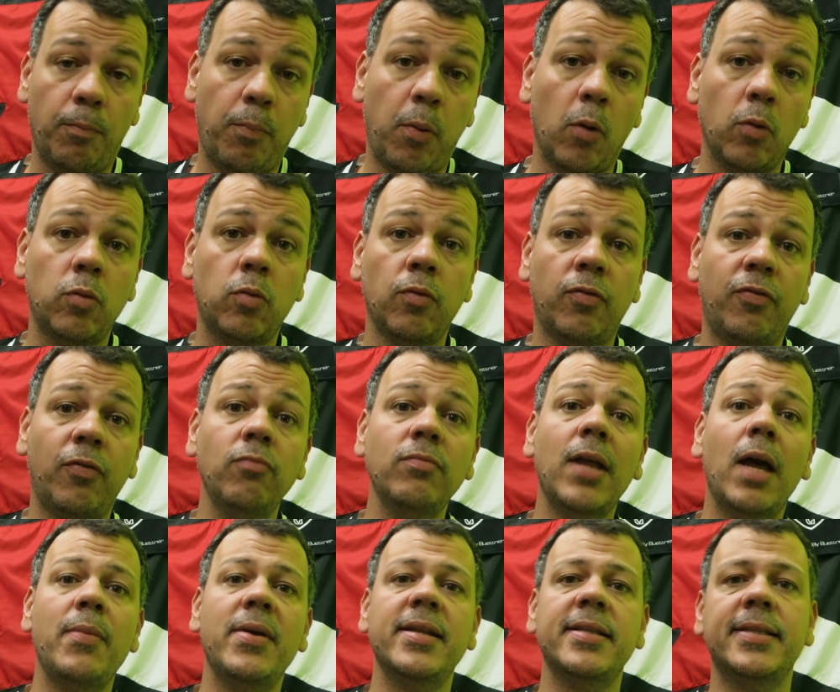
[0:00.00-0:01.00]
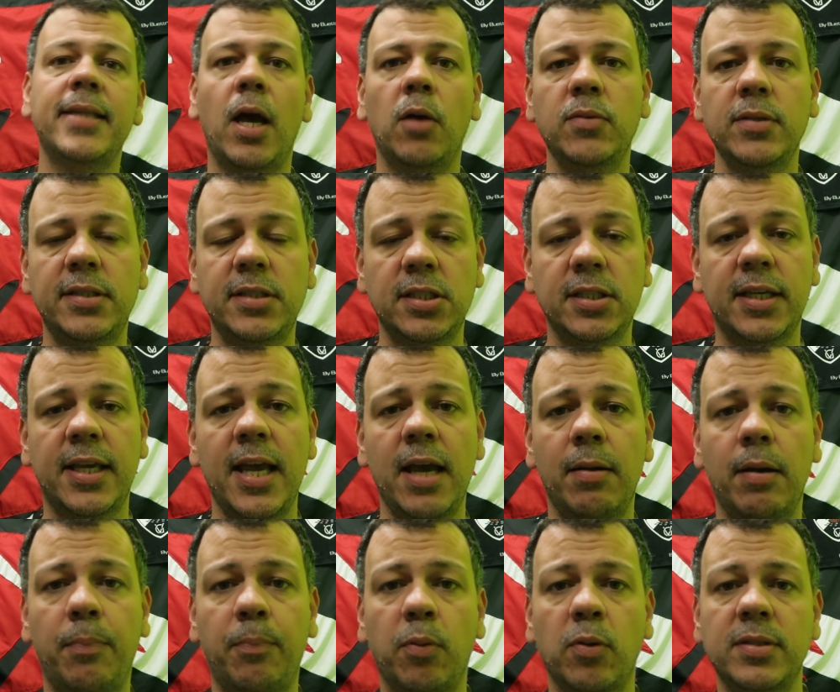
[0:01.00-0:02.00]
ponto fundamental nesse
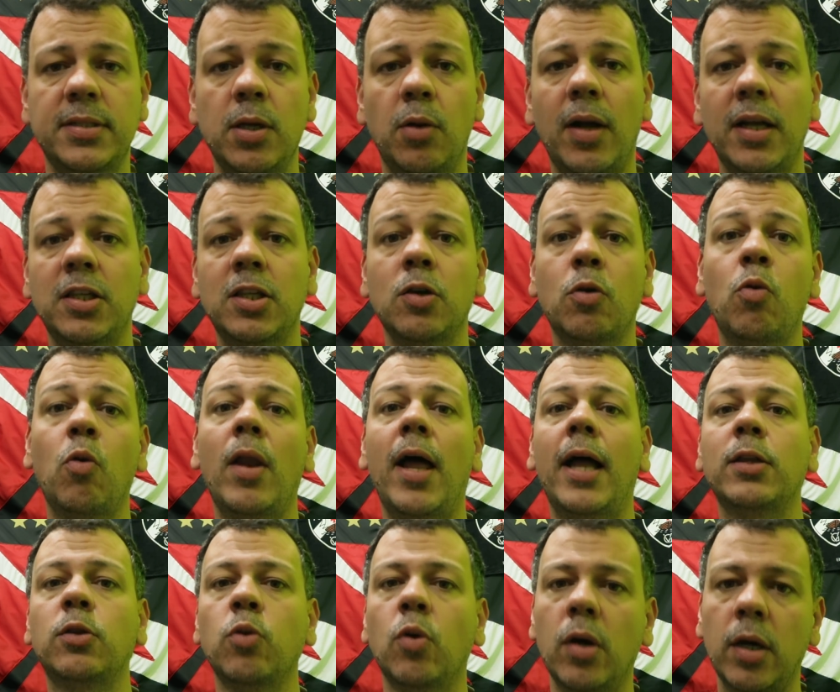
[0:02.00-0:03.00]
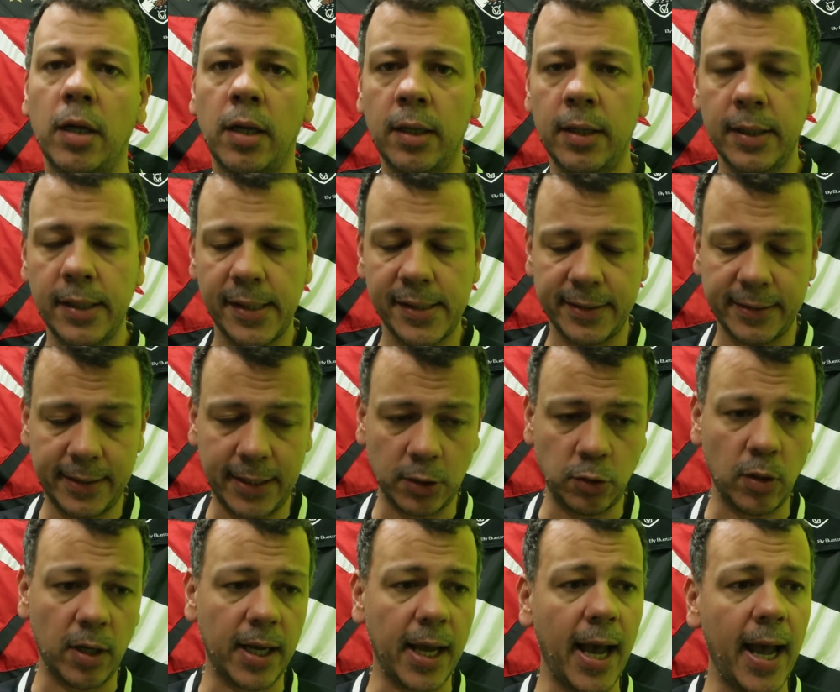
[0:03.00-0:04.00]
esquema, por ser o articulador da
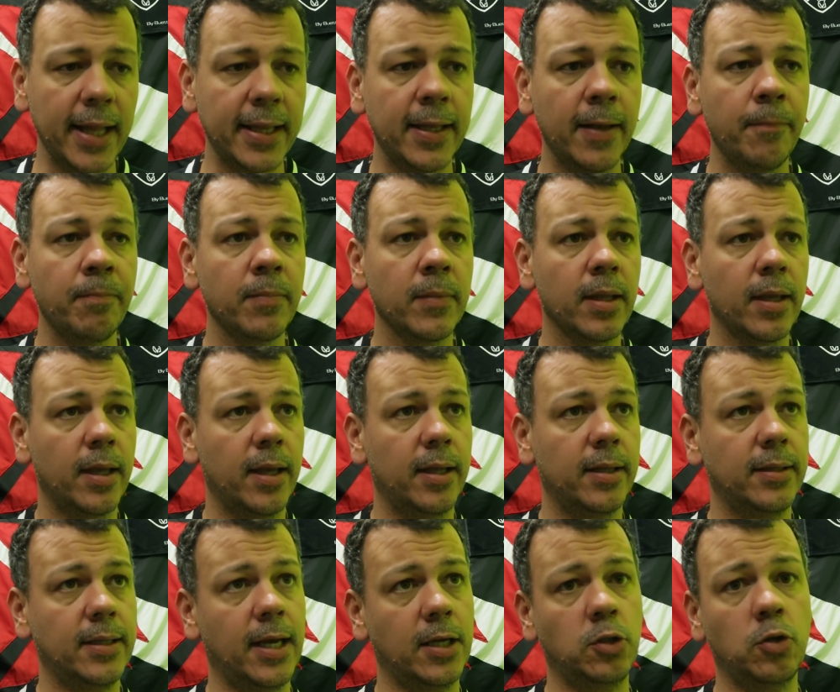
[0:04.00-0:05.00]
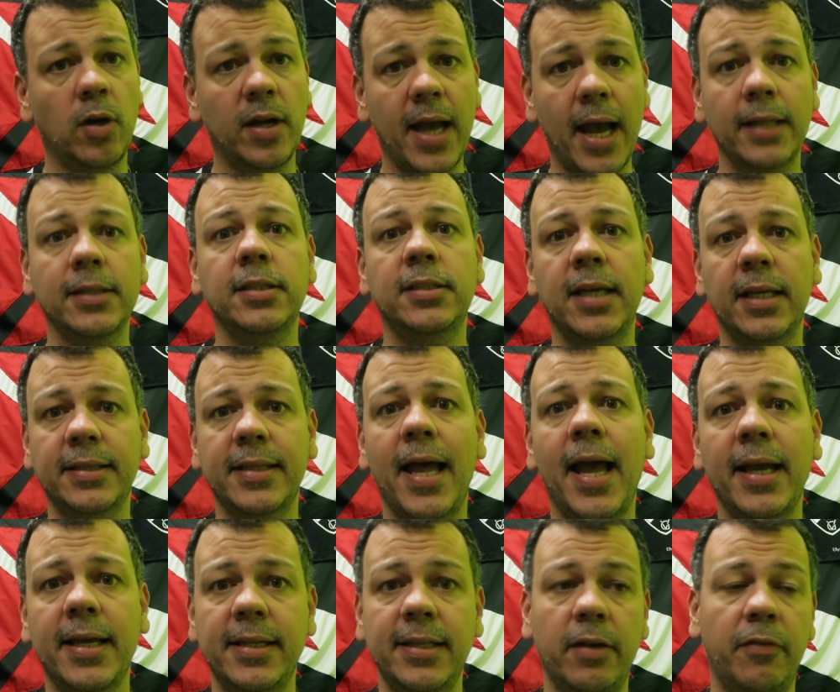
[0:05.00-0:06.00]
jogada, das jogadas de
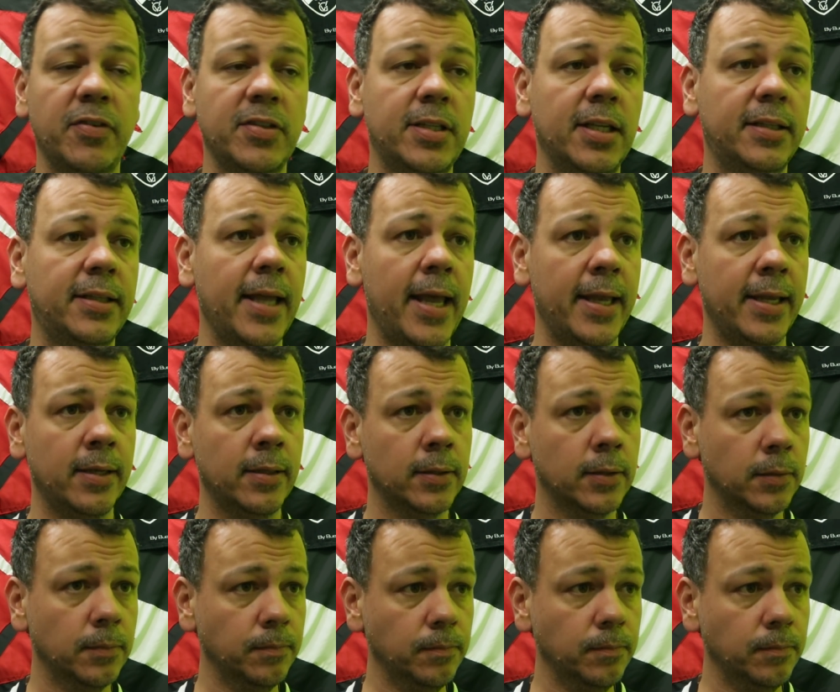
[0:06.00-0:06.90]
ataque, né? Você tem